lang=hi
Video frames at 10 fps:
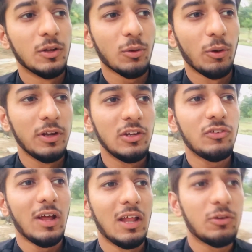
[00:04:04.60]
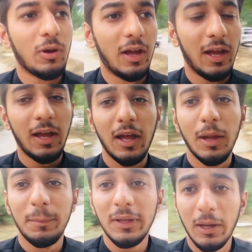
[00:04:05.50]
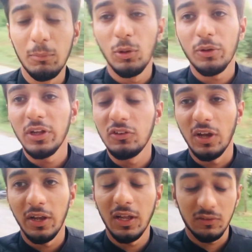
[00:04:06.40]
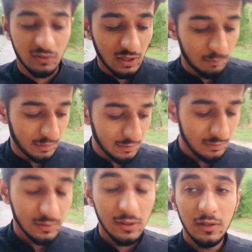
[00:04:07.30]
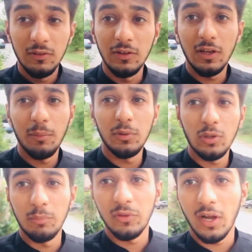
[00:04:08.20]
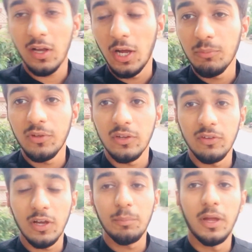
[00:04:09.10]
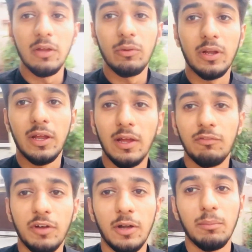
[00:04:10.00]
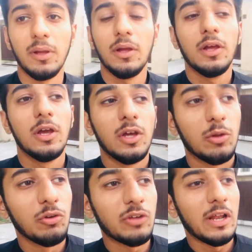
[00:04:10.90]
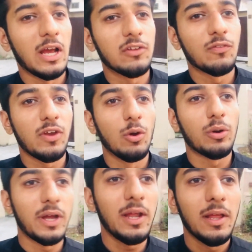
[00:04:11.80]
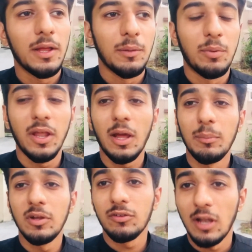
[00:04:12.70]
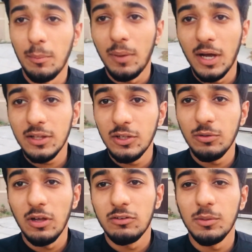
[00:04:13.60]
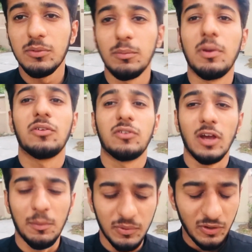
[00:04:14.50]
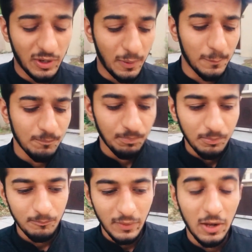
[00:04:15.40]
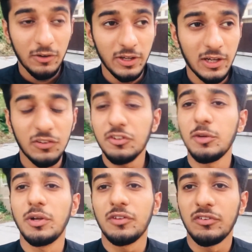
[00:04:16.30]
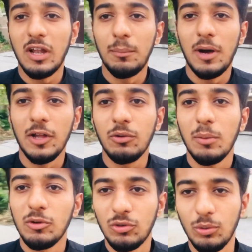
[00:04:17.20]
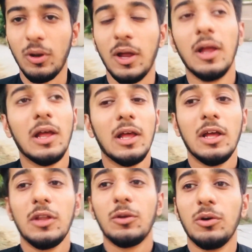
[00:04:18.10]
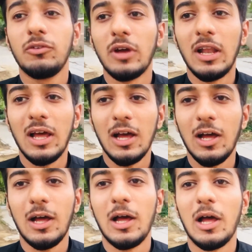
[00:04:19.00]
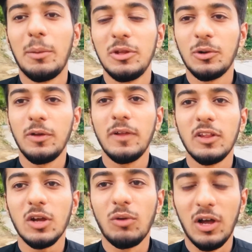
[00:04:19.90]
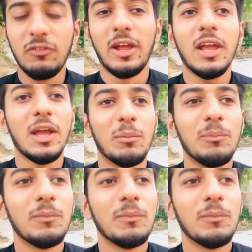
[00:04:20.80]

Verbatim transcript: तो कोई नहीं इंशाल्लाह जो है अभी हम लोगों ने जाना है एक जगह पे ठीक है अभी तो हम ज़रा काम से एक जगह पे आए हुए हैं एफ में तो इंशाल्लाह यहाँ से फ्री होके फिर हमने इस्लामाबाद की जो है सबसे बेस्ट जगह पे जाना है ठीक है जिसकी वजह से इस्लामाबाद जो है मशहूर है तो इन अभी थोड़ी देर तक वहाँ जाएंगे हम